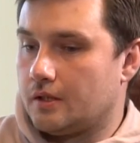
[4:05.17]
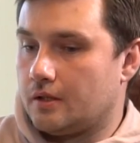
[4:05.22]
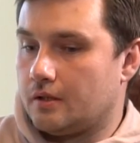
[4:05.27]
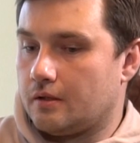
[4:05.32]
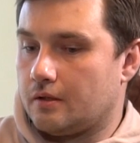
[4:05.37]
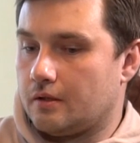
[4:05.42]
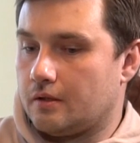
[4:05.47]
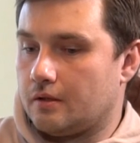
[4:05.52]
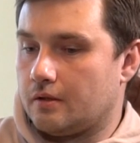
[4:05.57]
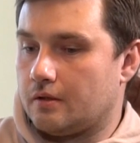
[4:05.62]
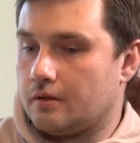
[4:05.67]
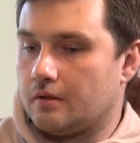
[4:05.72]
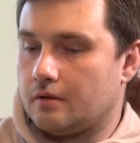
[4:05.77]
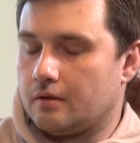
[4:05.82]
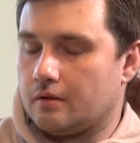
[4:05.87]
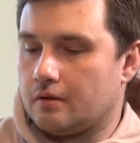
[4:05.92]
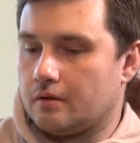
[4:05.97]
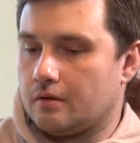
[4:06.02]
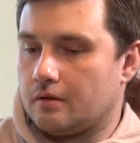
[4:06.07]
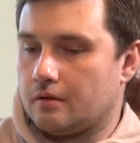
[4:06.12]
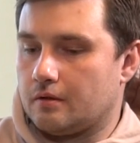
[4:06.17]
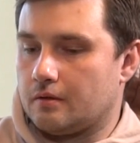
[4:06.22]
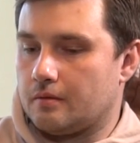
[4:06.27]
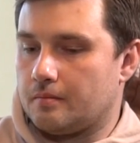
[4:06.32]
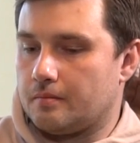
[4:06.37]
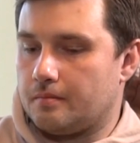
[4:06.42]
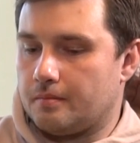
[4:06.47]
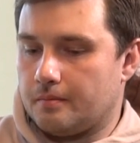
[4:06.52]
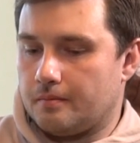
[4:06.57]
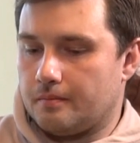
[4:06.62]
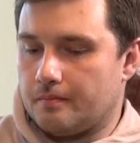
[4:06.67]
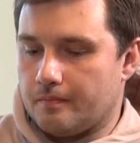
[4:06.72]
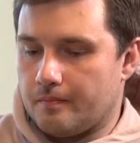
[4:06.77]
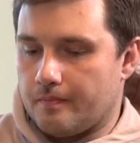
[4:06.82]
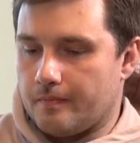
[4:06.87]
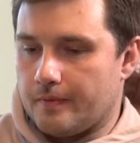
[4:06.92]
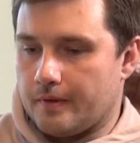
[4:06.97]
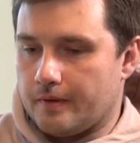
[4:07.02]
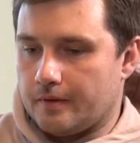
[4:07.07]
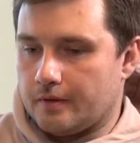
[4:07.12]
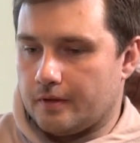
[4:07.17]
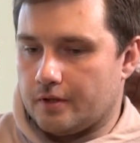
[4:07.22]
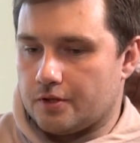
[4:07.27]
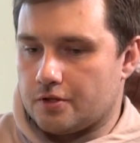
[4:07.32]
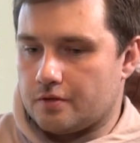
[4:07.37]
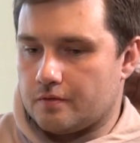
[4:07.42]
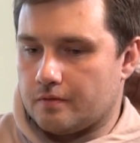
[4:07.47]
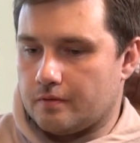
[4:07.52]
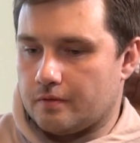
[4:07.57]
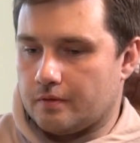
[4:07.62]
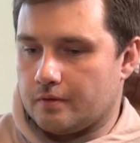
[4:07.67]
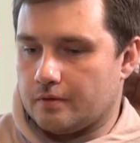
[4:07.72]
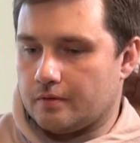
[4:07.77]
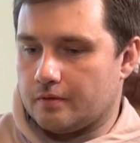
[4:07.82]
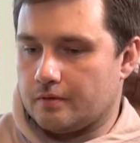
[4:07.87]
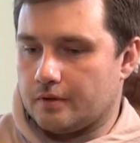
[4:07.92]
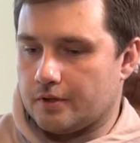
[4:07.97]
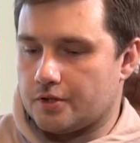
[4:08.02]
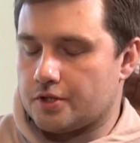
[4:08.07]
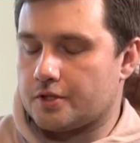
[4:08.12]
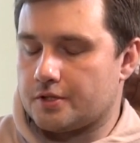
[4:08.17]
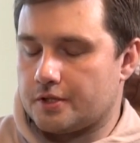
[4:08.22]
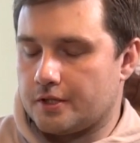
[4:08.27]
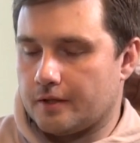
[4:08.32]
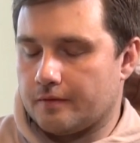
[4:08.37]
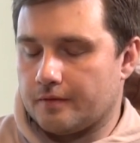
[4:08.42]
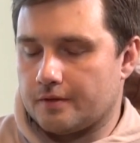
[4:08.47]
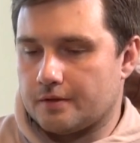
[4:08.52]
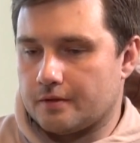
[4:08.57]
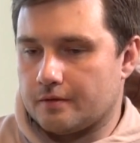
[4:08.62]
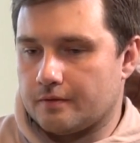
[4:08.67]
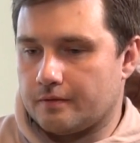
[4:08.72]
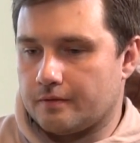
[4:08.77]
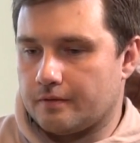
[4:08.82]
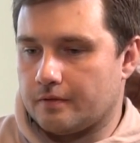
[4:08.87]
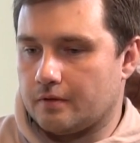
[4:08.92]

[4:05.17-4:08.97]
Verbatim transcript: Э, э, нашего, наших сервисов.